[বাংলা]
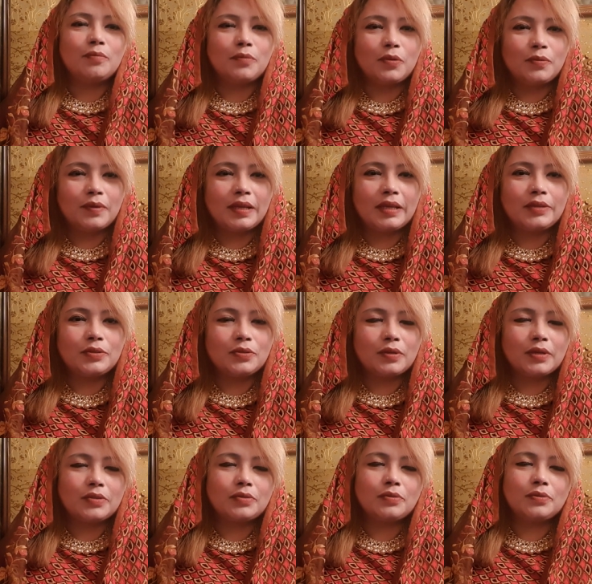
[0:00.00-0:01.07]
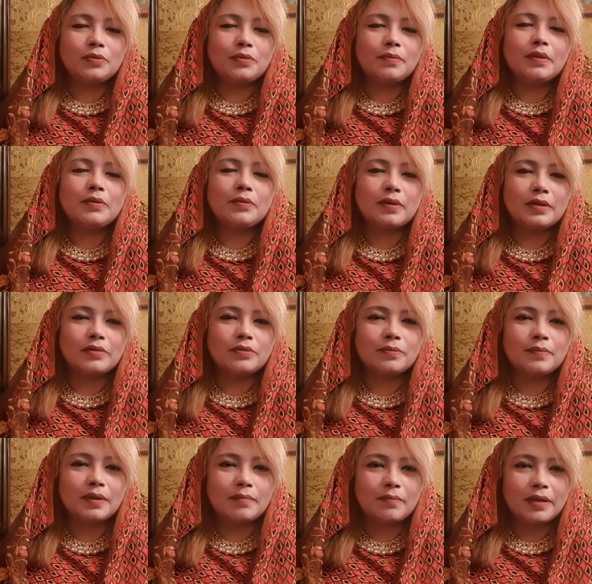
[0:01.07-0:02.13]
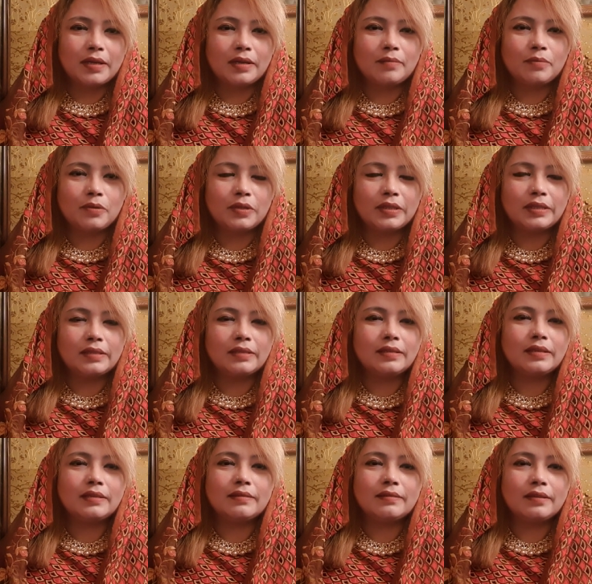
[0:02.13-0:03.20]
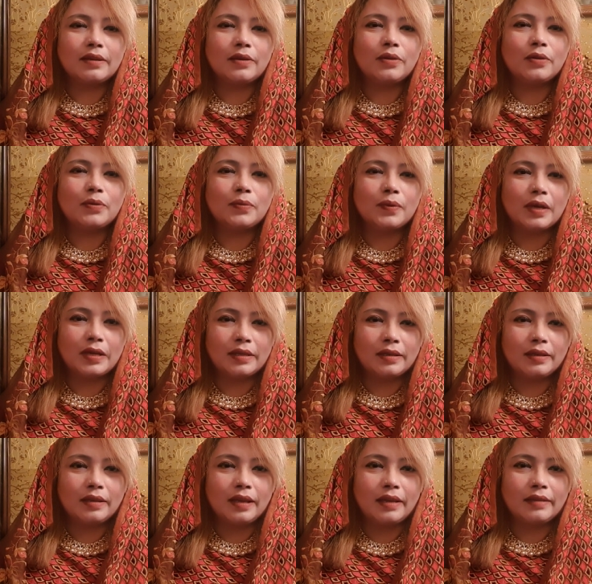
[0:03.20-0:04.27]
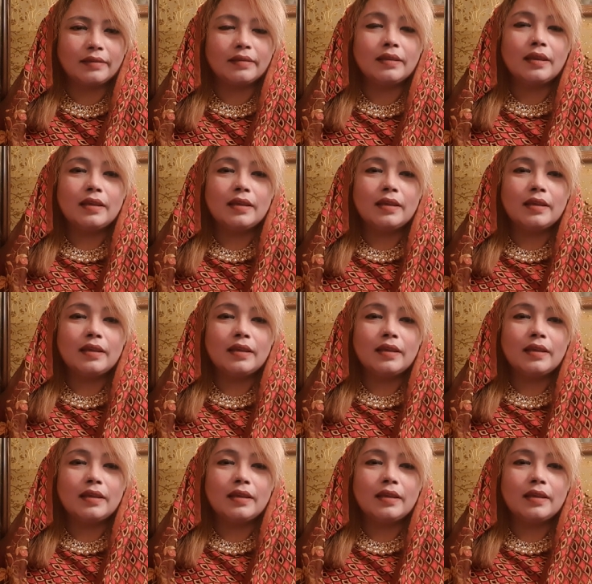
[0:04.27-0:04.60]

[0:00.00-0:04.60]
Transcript: মোবাইলে যোগাযোগ করবেন হোয়াটসঅ্যাপ নাম্বারটা বলে দিচ্ছি জিরো ওয়ান নাইন